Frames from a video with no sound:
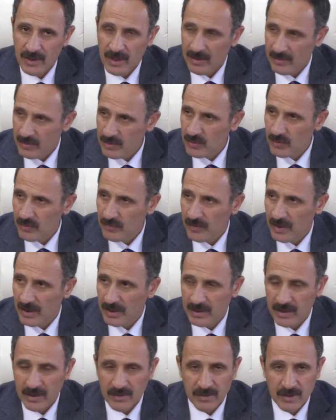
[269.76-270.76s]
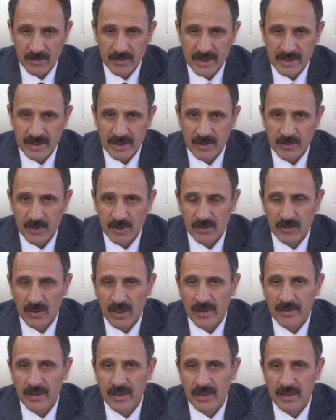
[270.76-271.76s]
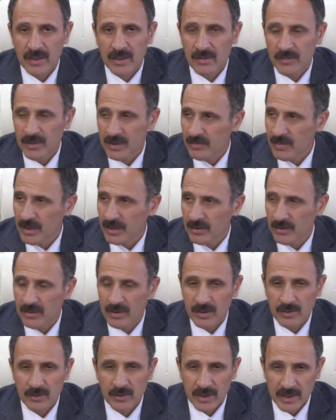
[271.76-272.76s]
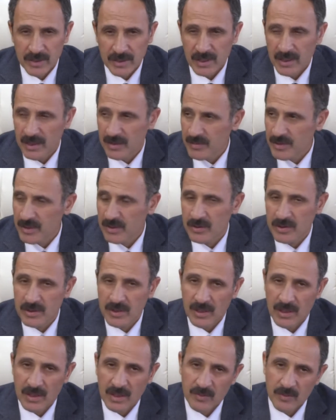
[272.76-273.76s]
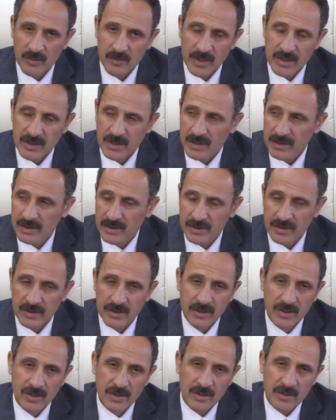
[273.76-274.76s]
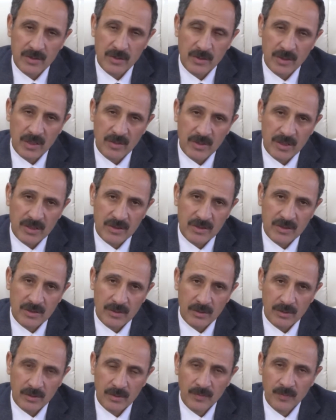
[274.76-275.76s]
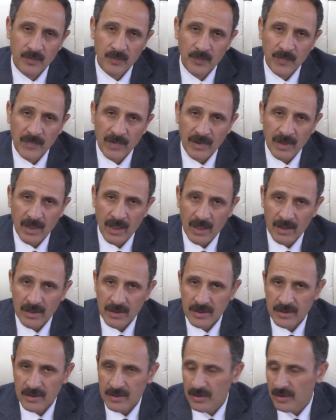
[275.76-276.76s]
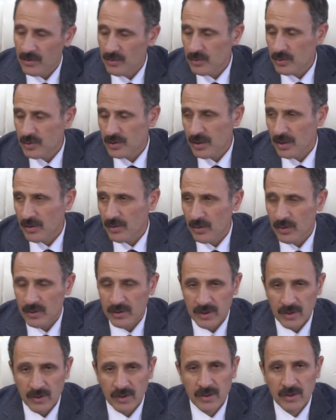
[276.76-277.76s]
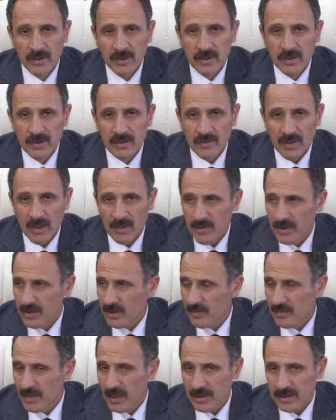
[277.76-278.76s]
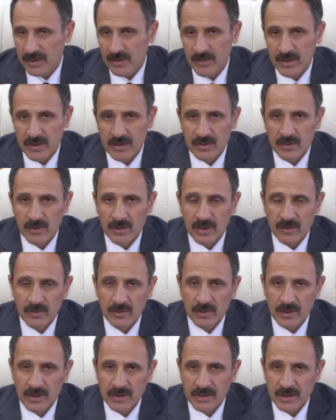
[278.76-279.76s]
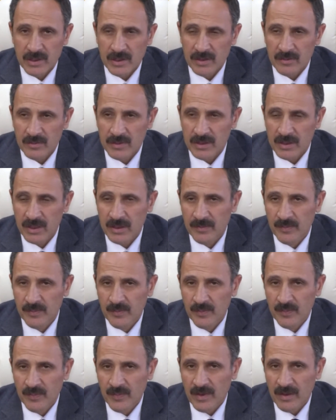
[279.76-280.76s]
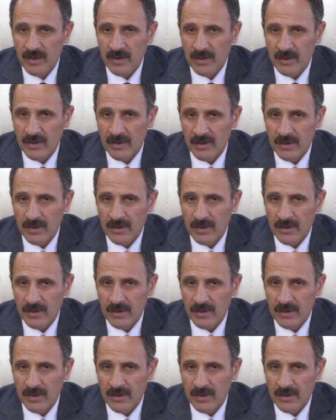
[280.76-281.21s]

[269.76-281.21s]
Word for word: henüz bunun farkına varmazlar ama şu anda devam etmekte olan öğrencilerimize özellikle bu mesajı söylemek istiyorum. Yani 2'de, 3'te, 4'te veya bitirme aşamasında olan öğrencilerimize e,